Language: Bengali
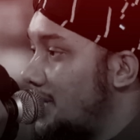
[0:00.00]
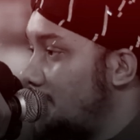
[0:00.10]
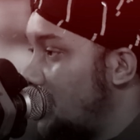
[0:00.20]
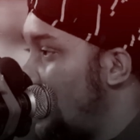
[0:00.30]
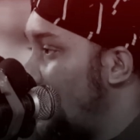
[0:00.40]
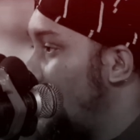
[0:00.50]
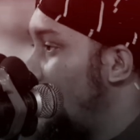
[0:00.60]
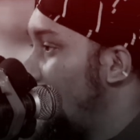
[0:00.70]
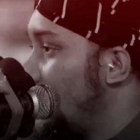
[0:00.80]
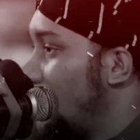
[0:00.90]
থাকবে না
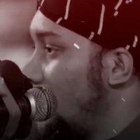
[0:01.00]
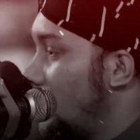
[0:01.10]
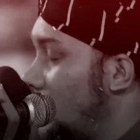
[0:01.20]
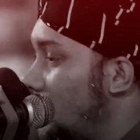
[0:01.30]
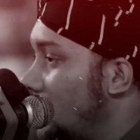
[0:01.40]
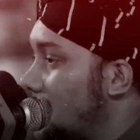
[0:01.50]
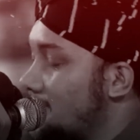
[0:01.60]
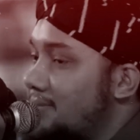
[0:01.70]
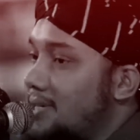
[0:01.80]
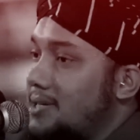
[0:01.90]
এই
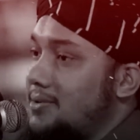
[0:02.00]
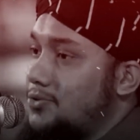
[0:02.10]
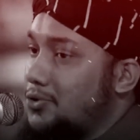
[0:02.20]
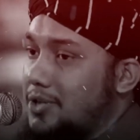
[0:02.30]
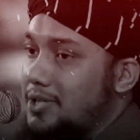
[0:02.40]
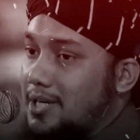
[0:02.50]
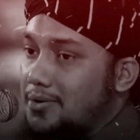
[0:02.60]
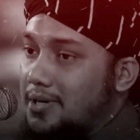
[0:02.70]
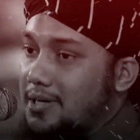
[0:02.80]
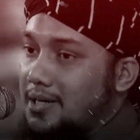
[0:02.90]
কাজটার ত্রুটির
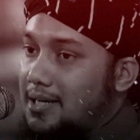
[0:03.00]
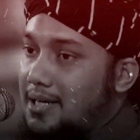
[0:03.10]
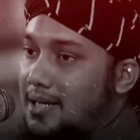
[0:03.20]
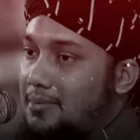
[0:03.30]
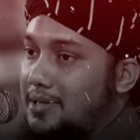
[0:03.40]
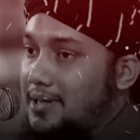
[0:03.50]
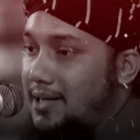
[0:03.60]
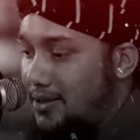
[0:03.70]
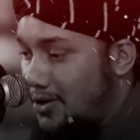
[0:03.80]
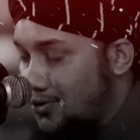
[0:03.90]
কারণে আমাদের
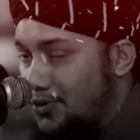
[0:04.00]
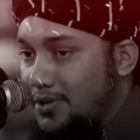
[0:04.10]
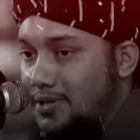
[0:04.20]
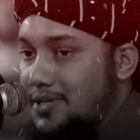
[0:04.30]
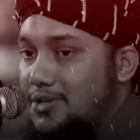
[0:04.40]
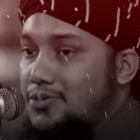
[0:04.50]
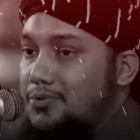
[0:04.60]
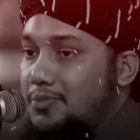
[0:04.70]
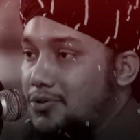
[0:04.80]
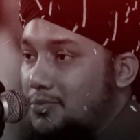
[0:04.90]
এই অর্থনৈতিক
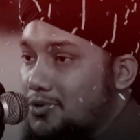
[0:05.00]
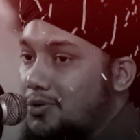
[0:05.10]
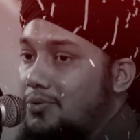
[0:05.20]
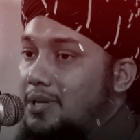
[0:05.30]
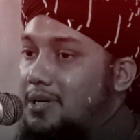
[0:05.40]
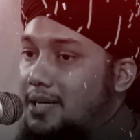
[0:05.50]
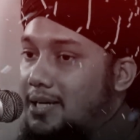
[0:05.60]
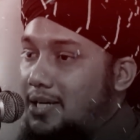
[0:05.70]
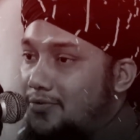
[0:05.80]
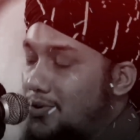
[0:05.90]
স্যাংশন বা সমস্যাগুলো
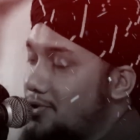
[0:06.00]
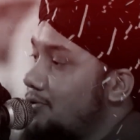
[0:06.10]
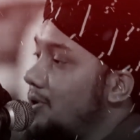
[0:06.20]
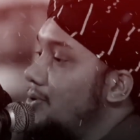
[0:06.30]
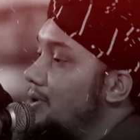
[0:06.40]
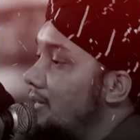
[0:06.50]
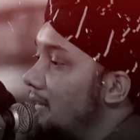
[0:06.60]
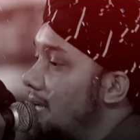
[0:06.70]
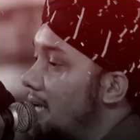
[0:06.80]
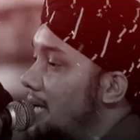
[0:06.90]
ইনফ্লেশনগুলো হয়ে
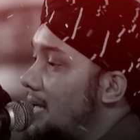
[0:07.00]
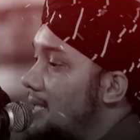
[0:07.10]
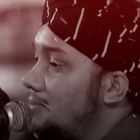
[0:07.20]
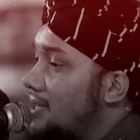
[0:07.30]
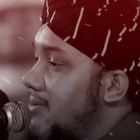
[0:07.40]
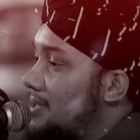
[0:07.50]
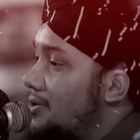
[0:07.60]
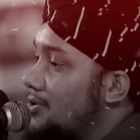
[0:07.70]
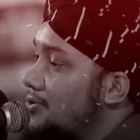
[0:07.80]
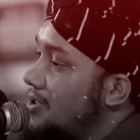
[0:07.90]
যায় আল্লাহবাক আমাদের
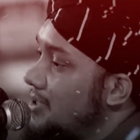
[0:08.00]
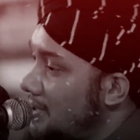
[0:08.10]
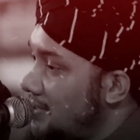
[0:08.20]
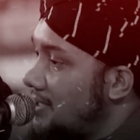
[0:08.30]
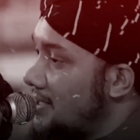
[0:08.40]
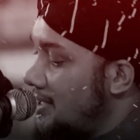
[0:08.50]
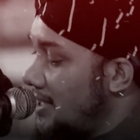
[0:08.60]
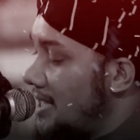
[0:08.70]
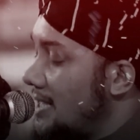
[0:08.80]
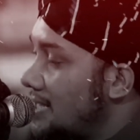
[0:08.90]
অর্থনীতিবিদদেরকে
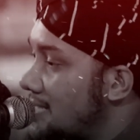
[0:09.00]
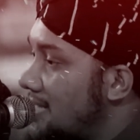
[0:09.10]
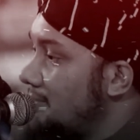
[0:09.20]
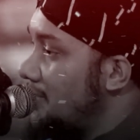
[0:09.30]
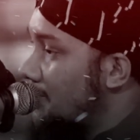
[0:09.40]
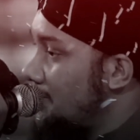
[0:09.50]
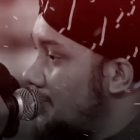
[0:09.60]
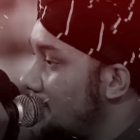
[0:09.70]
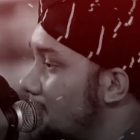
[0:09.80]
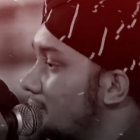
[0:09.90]
ইসলামী
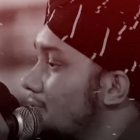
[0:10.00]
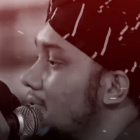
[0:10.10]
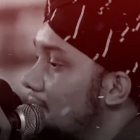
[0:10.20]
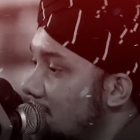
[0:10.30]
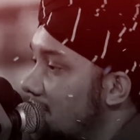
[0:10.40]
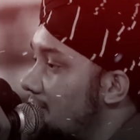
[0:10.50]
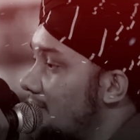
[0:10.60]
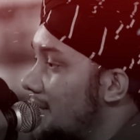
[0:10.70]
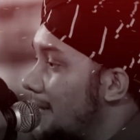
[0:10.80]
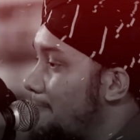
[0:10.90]
অর্থনীতি বোঝার তৌফিক দান
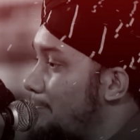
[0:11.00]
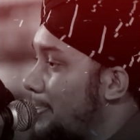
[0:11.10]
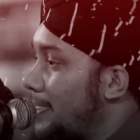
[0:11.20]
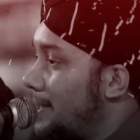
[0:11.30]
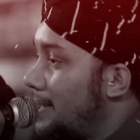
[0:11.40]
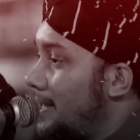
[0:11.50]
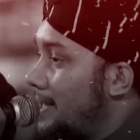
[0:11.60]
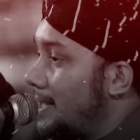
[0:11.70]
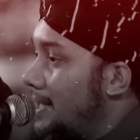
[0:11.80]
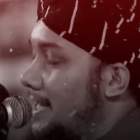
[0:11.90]
করে
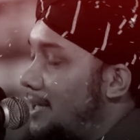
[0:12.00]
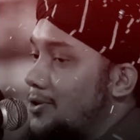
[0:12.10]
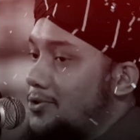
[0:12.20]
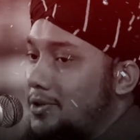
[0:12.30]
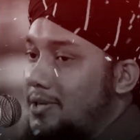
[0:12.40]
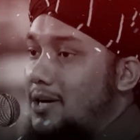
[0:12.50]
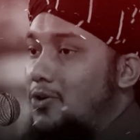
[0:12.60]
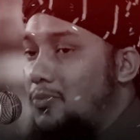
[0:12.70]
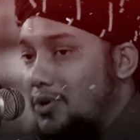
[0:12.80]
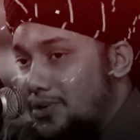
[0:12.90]
এই অর্থনীতি
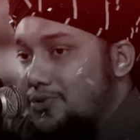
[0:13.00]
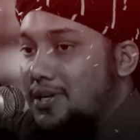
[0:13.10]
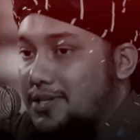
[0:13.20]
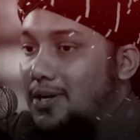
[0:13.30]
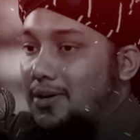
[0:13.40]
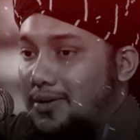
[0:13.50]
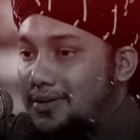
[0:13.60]
অমরের যুগে ছিল